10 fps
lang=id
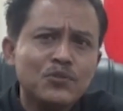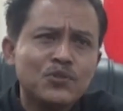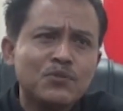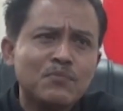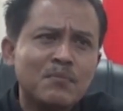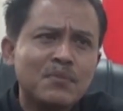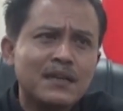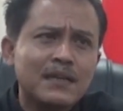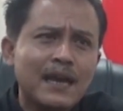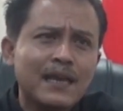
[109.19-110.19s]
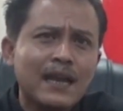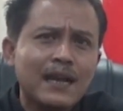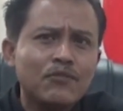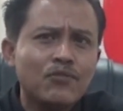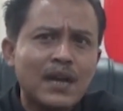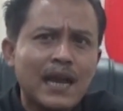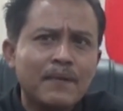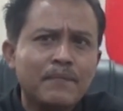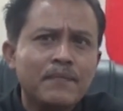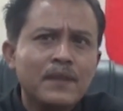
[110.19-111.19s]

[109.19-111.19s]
untuk memberdayakan UKM.